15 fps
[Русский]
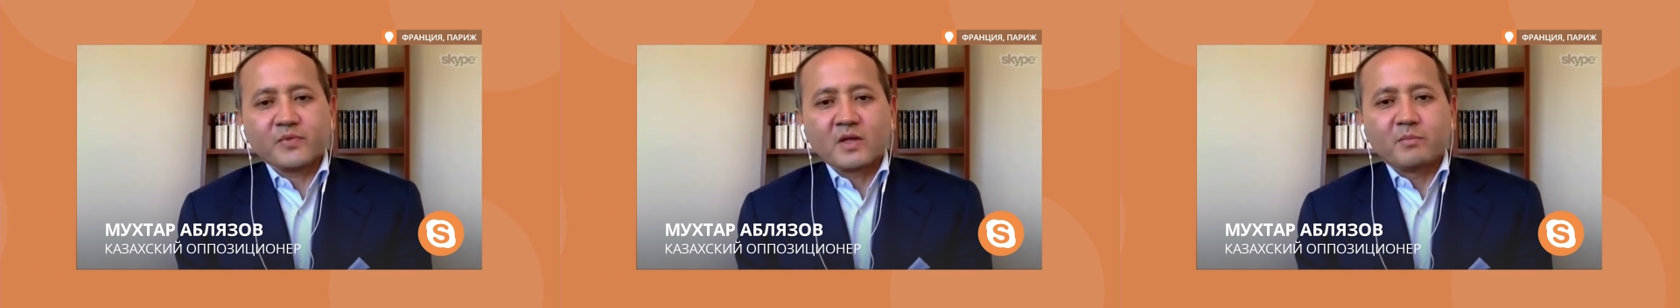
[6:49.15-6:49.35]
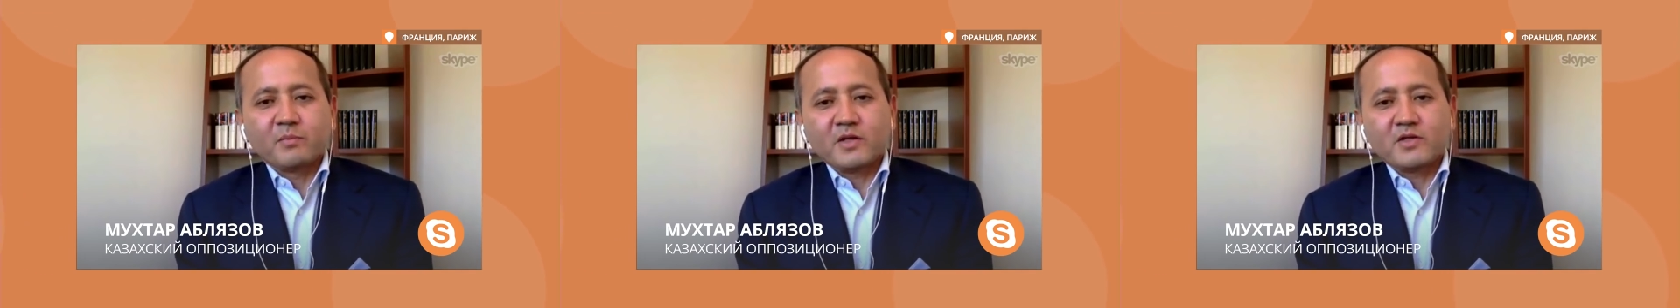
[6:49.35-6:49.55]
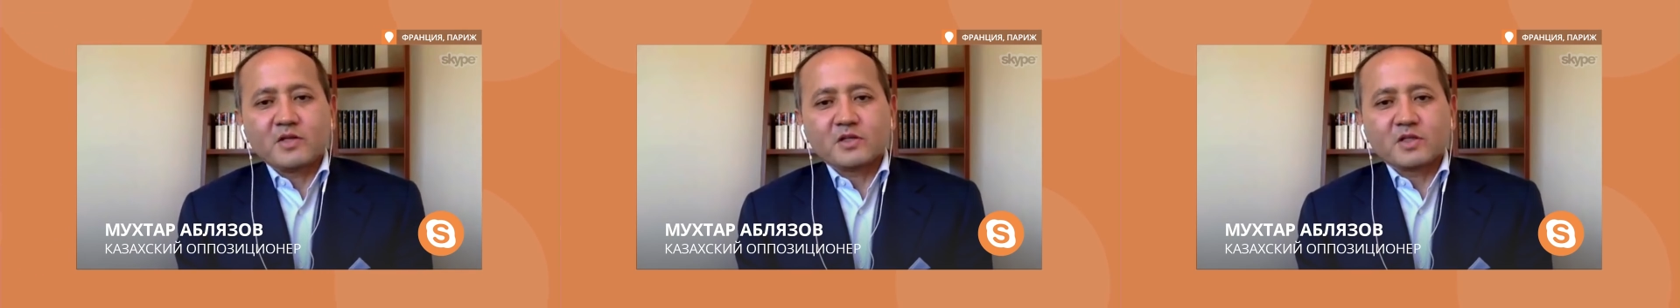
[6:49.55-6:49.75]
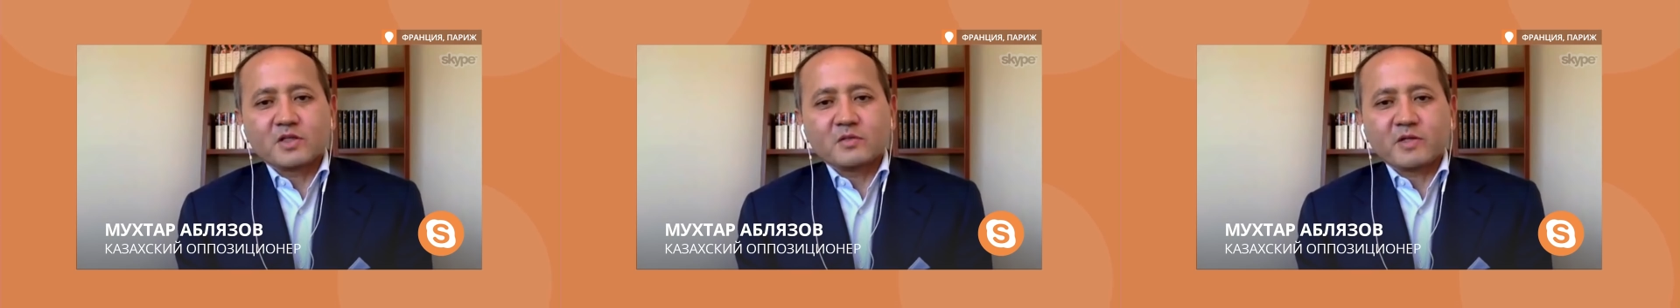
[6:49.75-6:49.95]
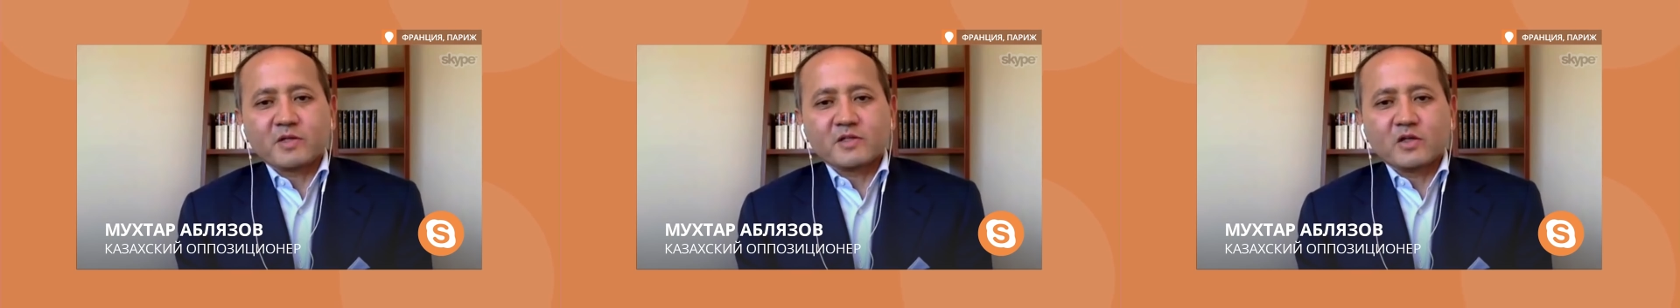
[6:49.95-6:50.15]
политически
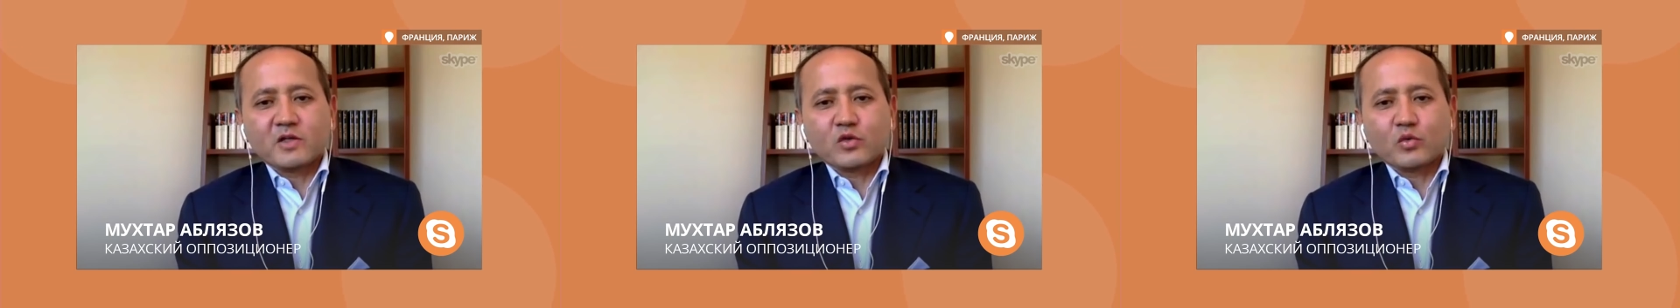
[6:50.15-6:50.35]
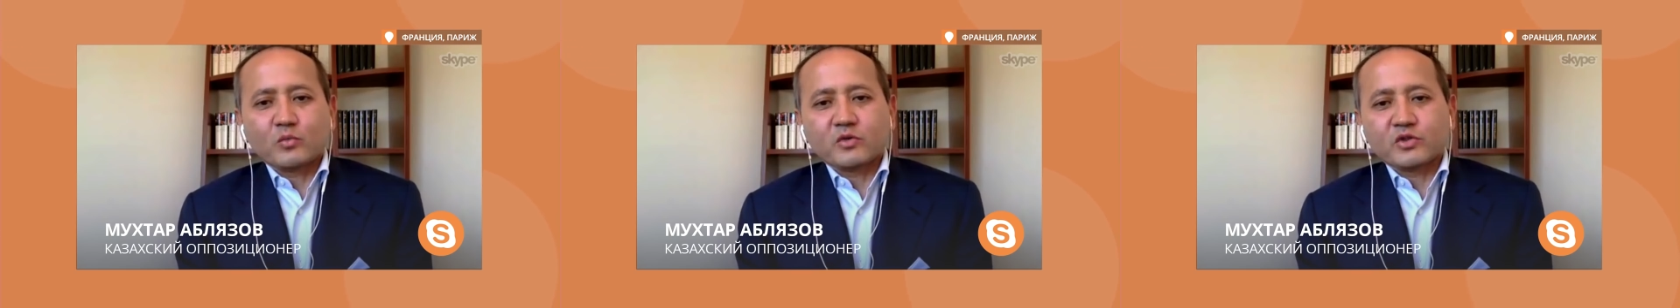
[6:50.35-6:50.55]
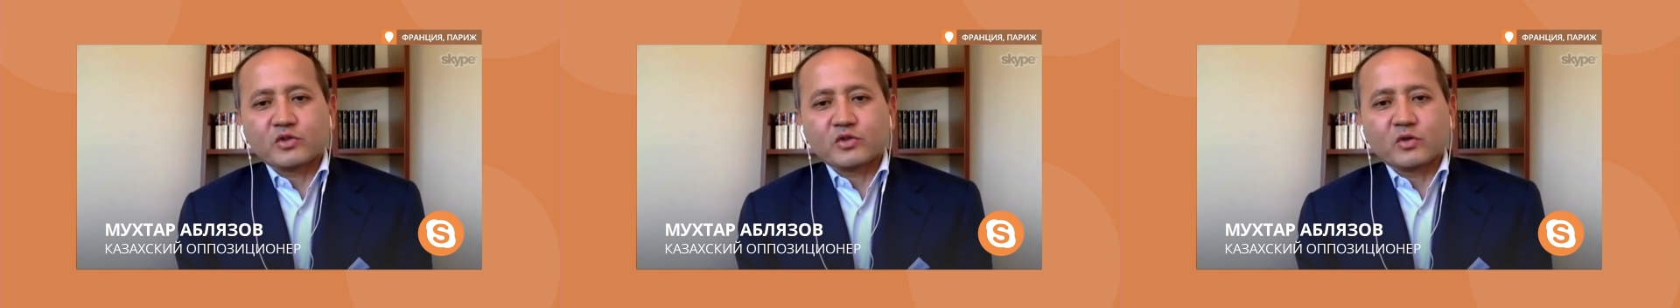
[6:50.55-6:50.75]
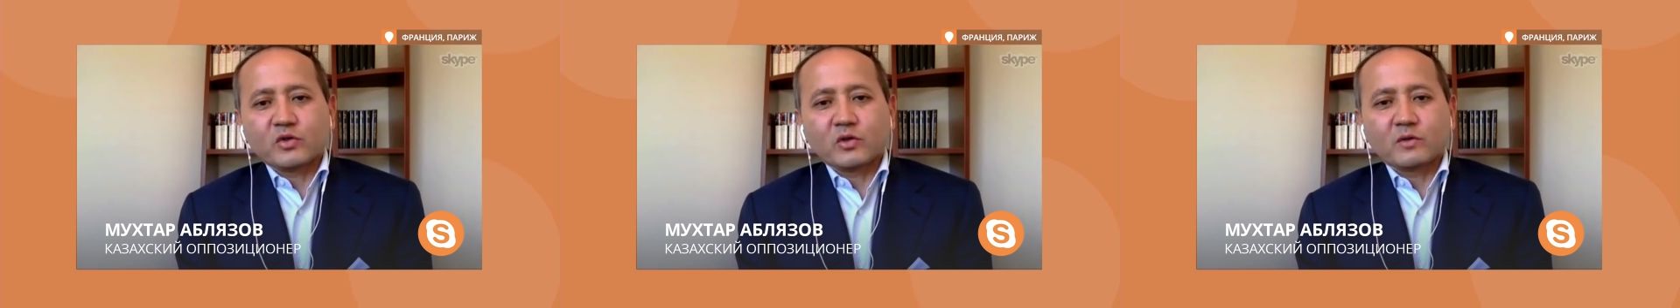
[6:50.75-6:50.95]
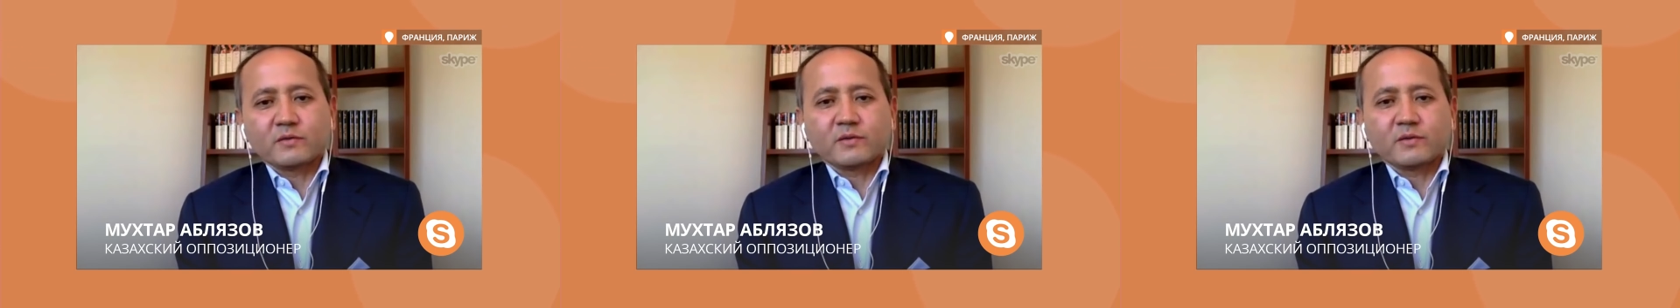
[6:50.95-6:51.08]
преследуемым еще,